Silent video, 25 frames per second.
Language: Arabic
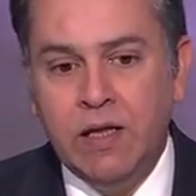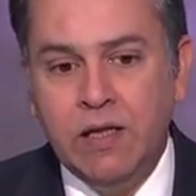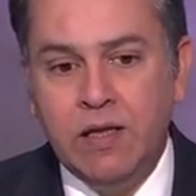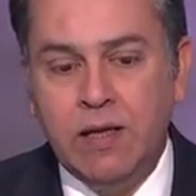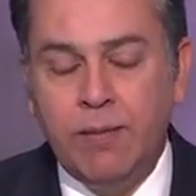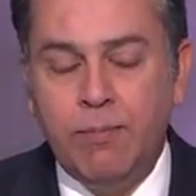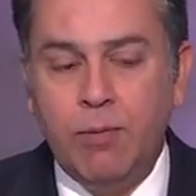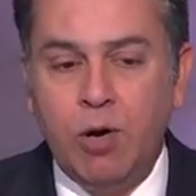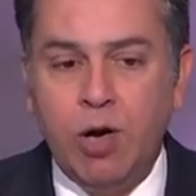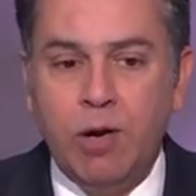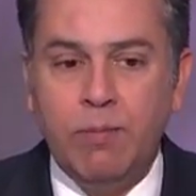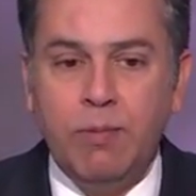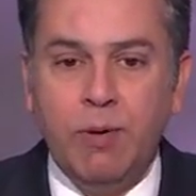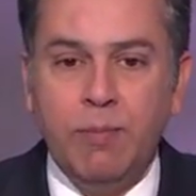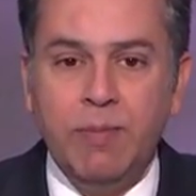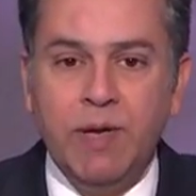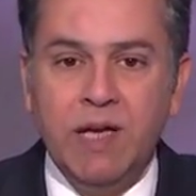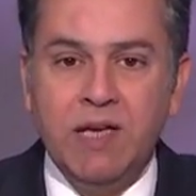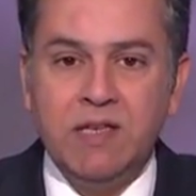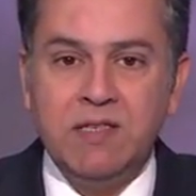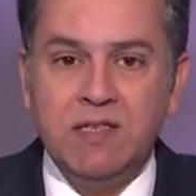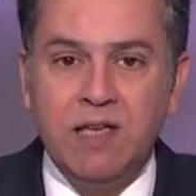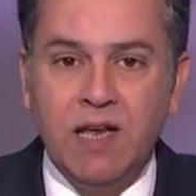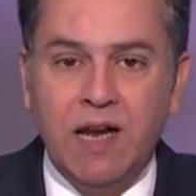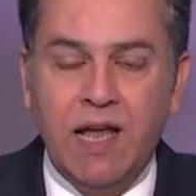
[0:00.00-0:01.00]
طب ما لما
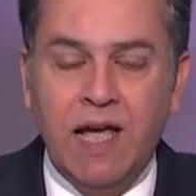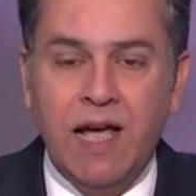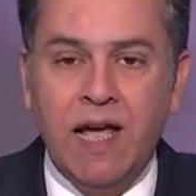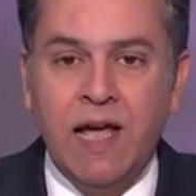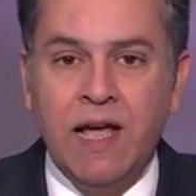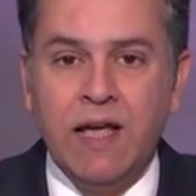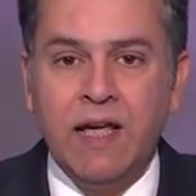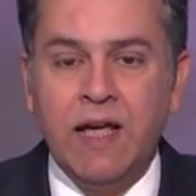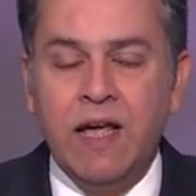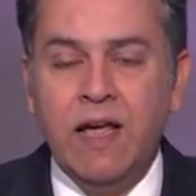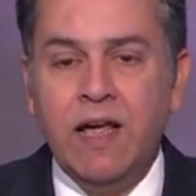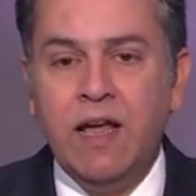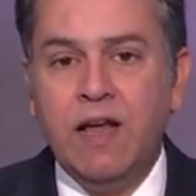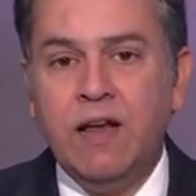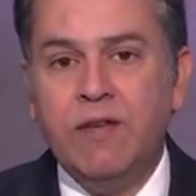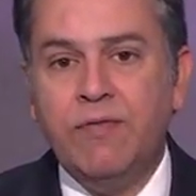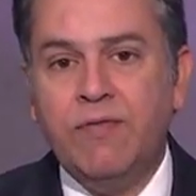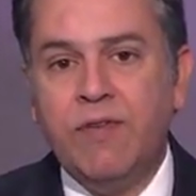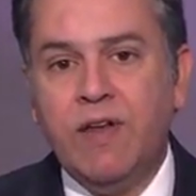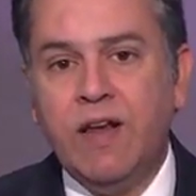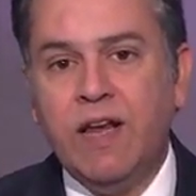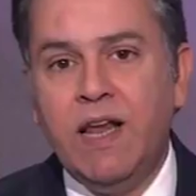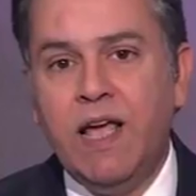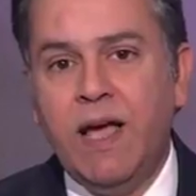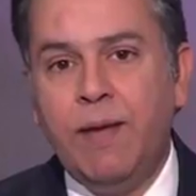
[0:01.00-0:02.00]
بيحصل حاجه
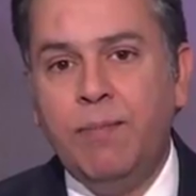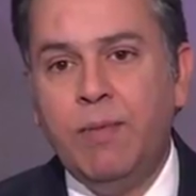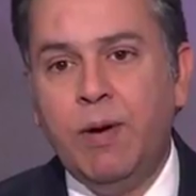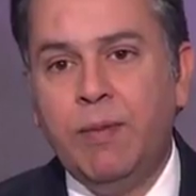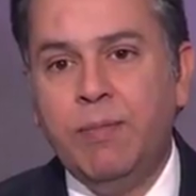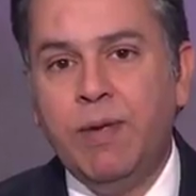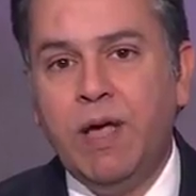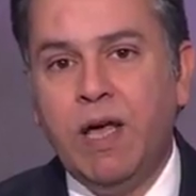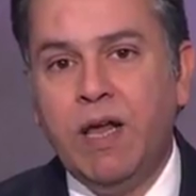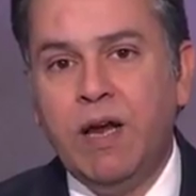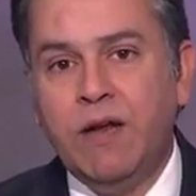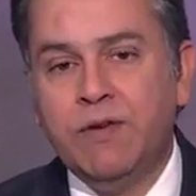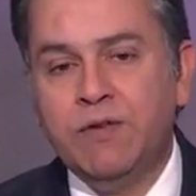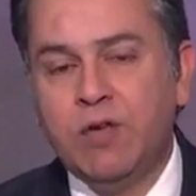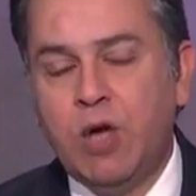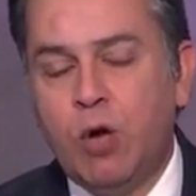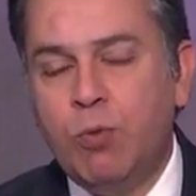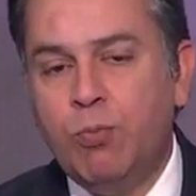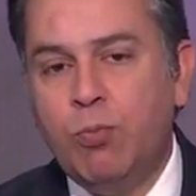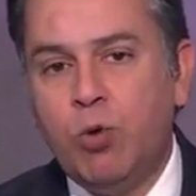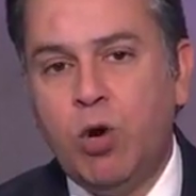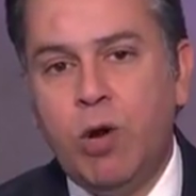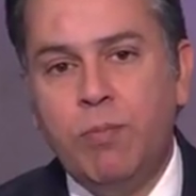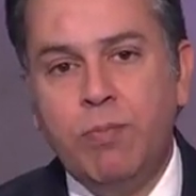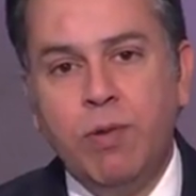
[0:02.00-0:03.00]
الفلاح ما بيعرفش او
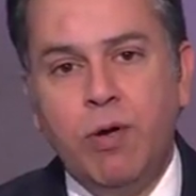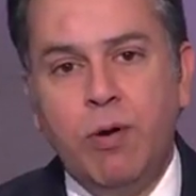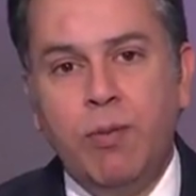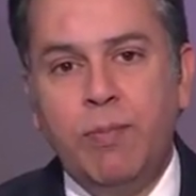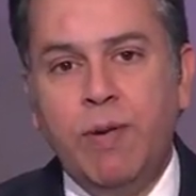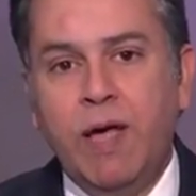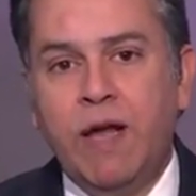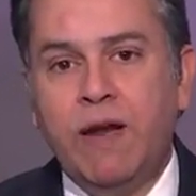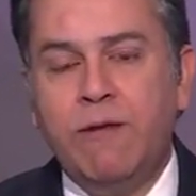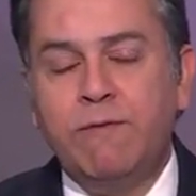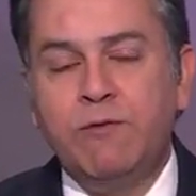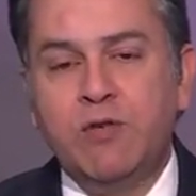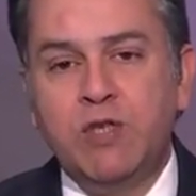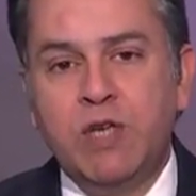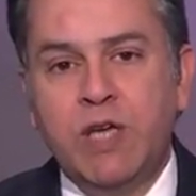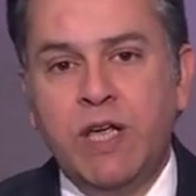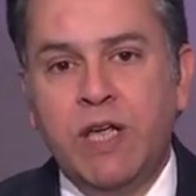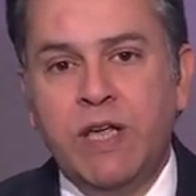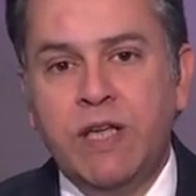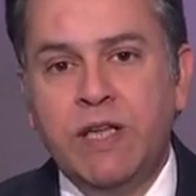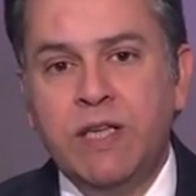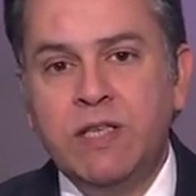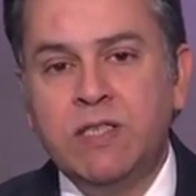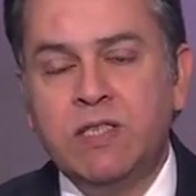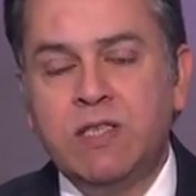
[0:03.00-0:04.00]
المربي ما بيعرفش
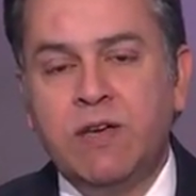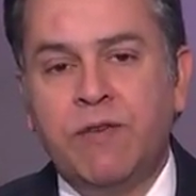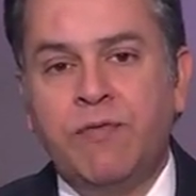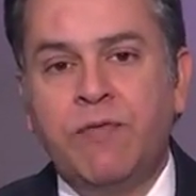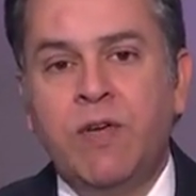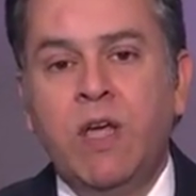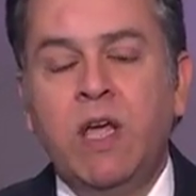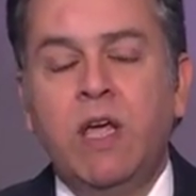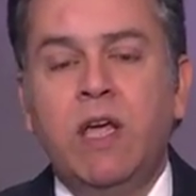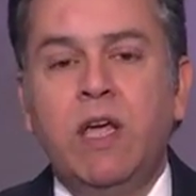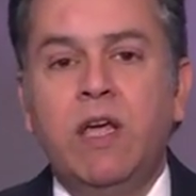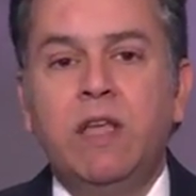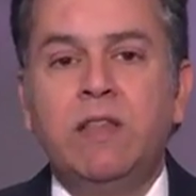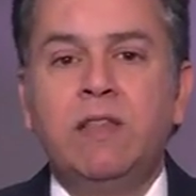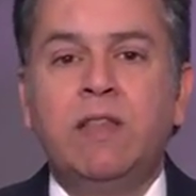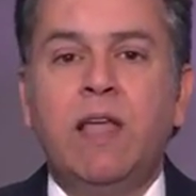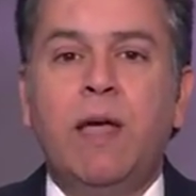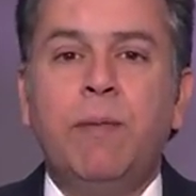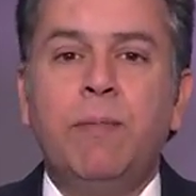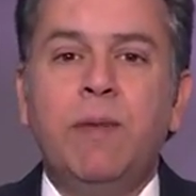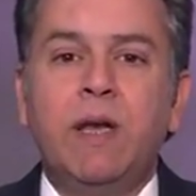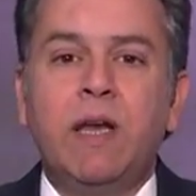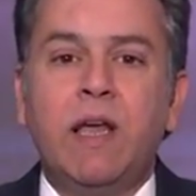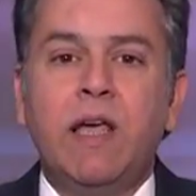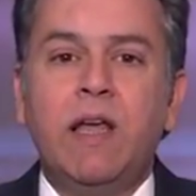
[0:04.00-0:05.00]
يصرف
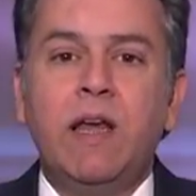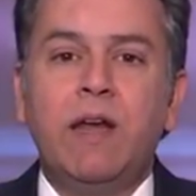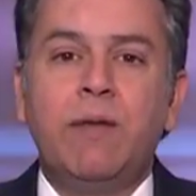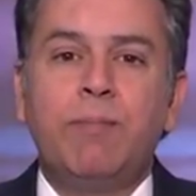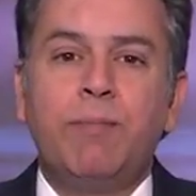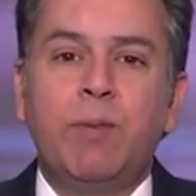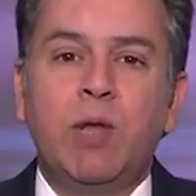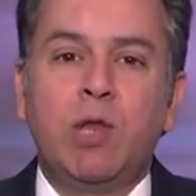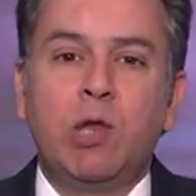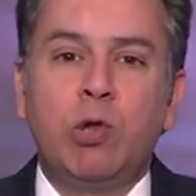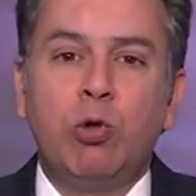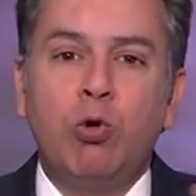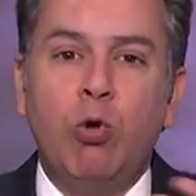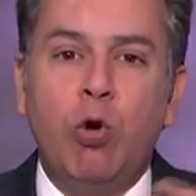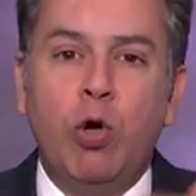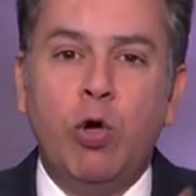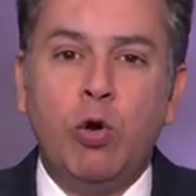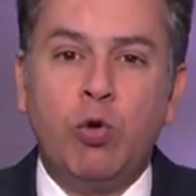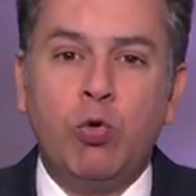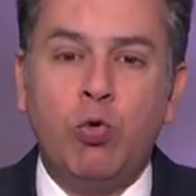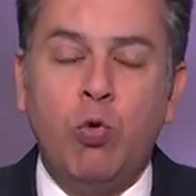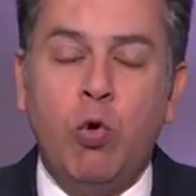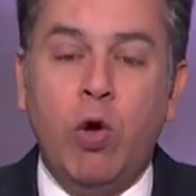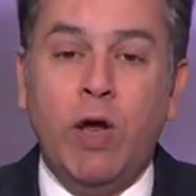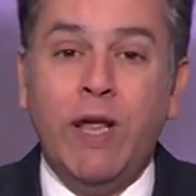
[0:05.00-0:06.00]
التامين غير بطلوع
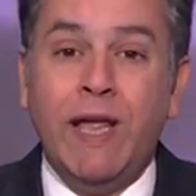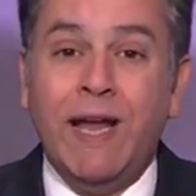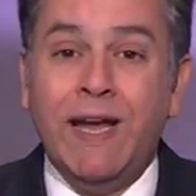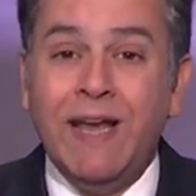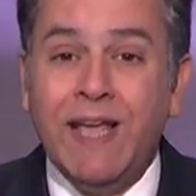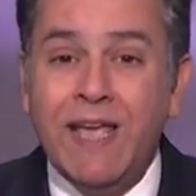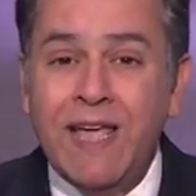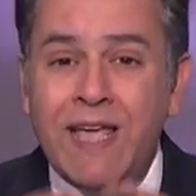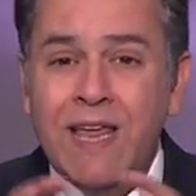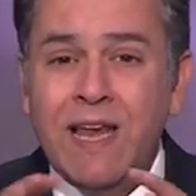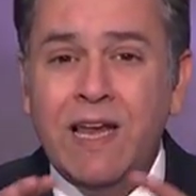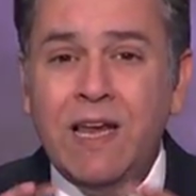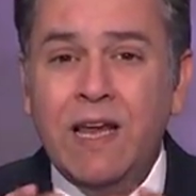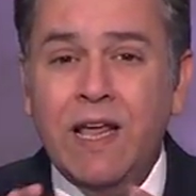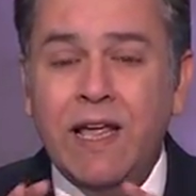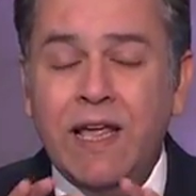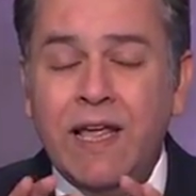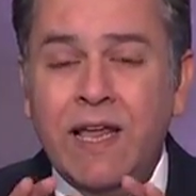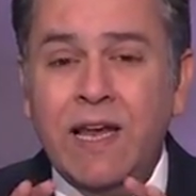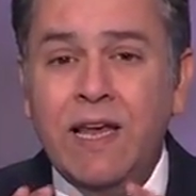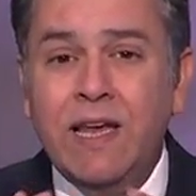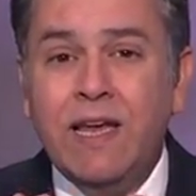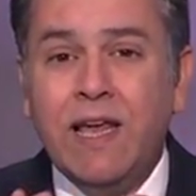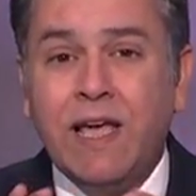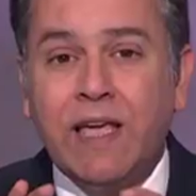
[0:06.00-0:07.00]
الروح يعني ايه
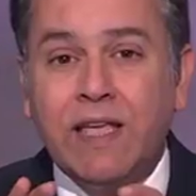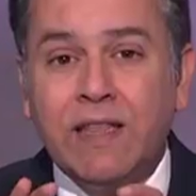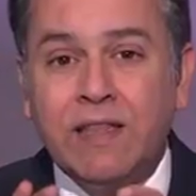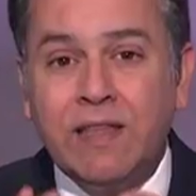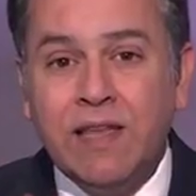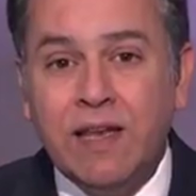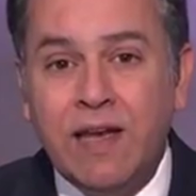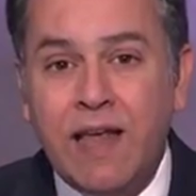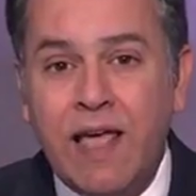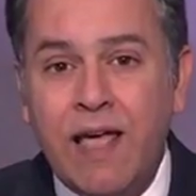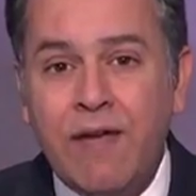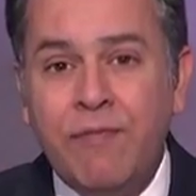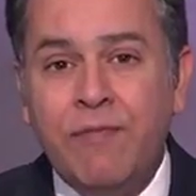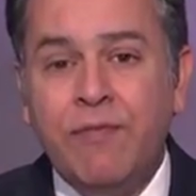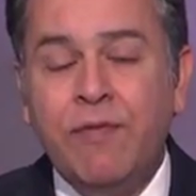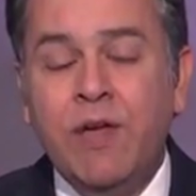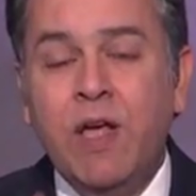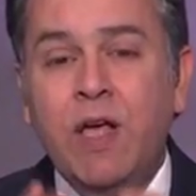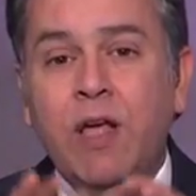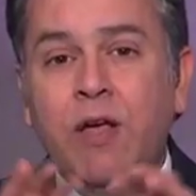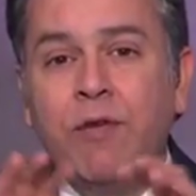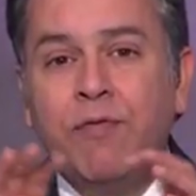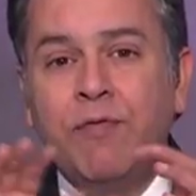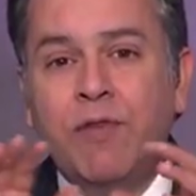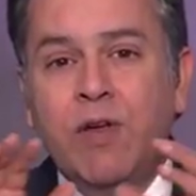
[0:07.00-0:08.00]
ايه الاختلاف لا
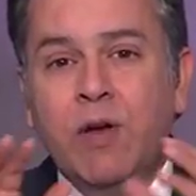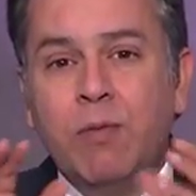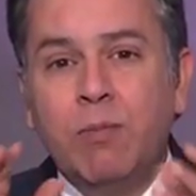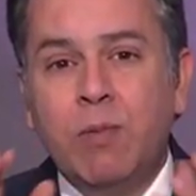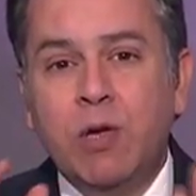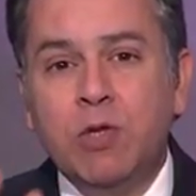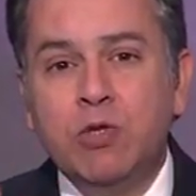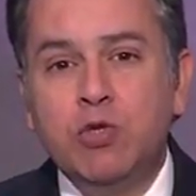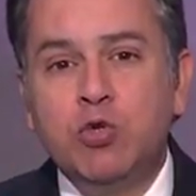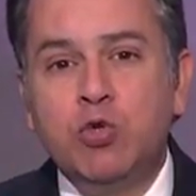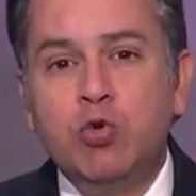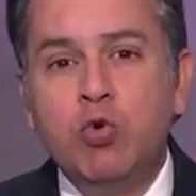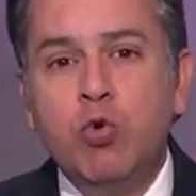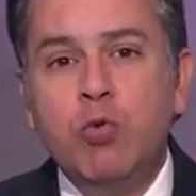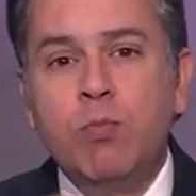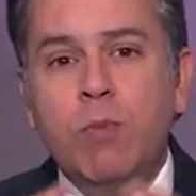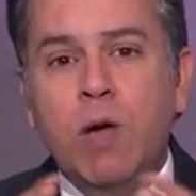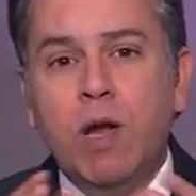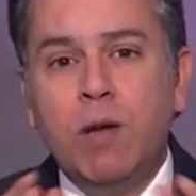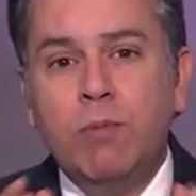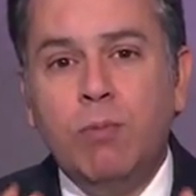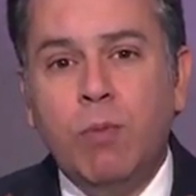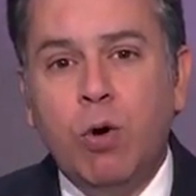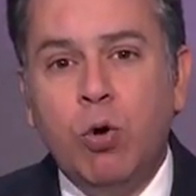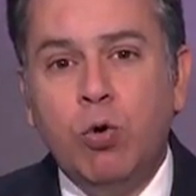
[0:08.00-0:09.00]
لا في المنظومه لا
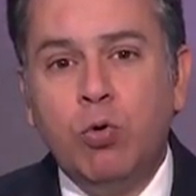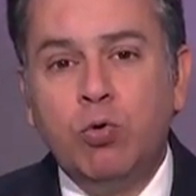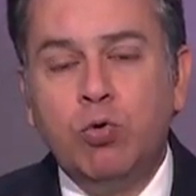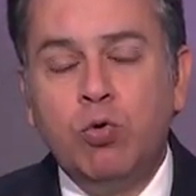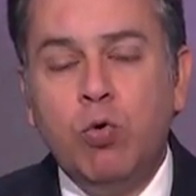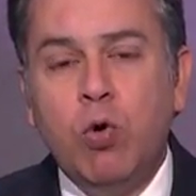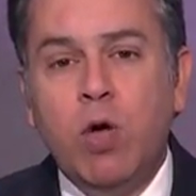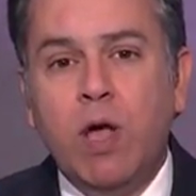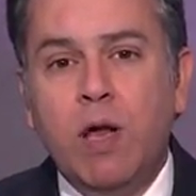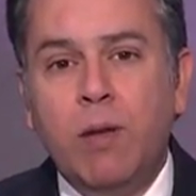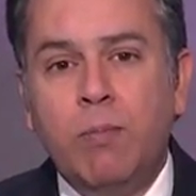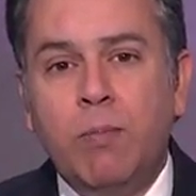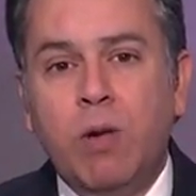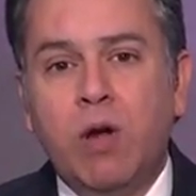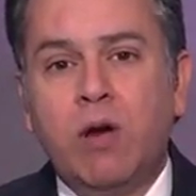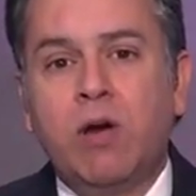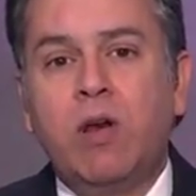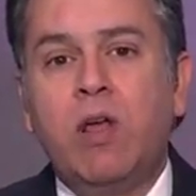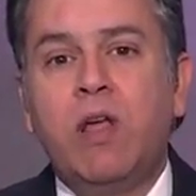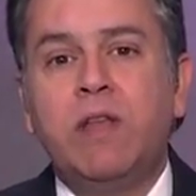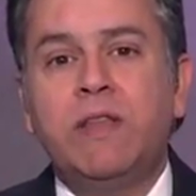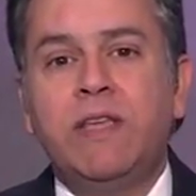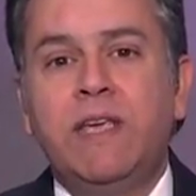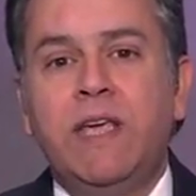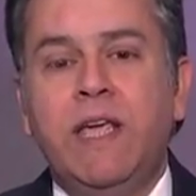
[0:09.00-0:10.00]
أيوه. الموضوع
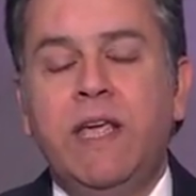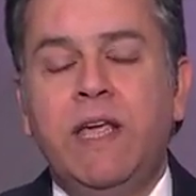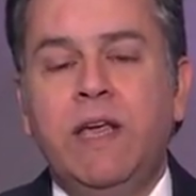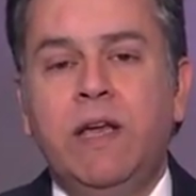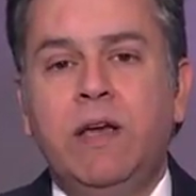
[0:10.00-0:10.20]
المره دي ايه